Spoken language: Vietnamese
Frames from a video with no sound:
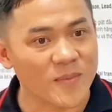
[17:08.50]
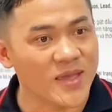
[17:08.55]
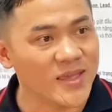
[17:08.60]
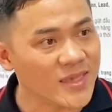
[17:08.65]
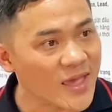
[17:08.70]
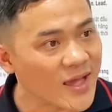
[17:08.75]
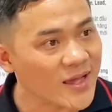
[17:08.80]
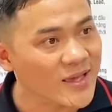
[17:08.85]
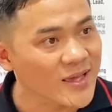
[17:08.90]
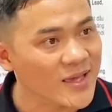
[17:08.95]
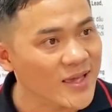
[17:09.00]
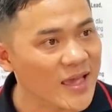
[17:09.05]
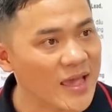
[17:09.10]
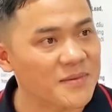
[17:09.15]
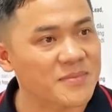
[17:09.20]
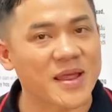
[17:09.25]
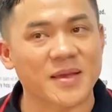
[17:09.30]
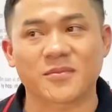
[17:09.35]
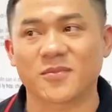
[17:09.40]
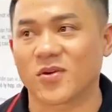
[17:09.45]
biến chất,
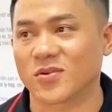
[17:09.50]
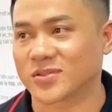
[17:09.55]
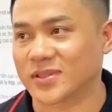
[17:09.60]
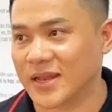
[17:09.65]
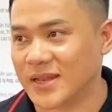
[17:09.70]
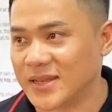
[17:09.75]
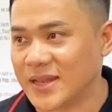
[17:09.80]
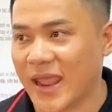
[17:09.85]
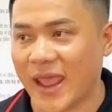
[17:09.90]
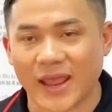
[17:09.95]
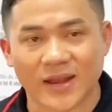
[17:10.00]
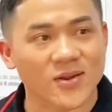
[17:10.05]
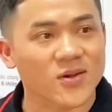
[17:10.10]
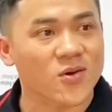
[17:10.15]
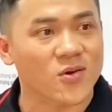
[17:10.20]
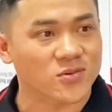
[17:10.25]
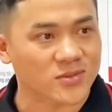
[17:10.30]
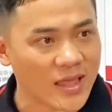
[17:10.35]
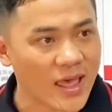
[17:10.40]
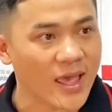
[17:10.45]
em làm còn tình trạng nó
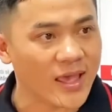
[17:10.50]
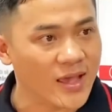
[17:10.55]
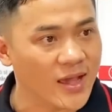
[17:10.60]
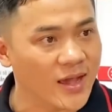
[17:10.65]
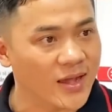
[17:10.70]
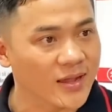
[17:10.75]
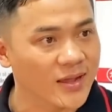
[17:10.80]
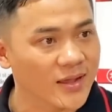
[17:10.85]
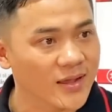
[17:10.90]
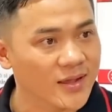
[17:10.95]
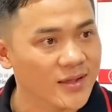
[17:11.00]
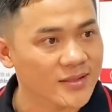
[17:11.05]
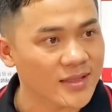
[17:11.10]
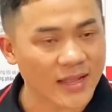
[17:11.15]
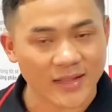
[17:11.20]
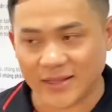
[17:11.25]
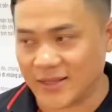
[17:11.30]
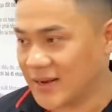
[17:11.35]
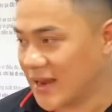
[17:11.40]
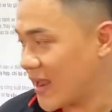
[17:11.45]
còn tệ hơn.
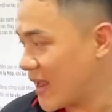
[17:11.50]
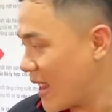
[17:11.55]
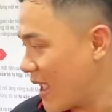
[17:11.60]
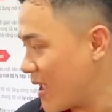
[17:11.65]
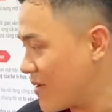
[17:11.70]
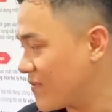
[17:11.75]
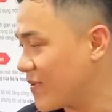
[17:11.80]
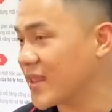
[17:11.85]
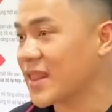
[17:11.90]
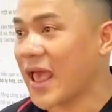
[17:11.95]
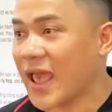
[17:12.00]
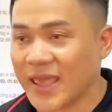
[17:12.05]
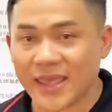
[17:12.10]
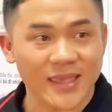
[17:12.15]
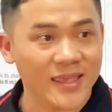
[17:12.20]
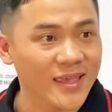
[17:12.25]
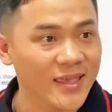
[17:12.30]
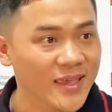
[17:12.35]
Thành thử ra là em phải thay.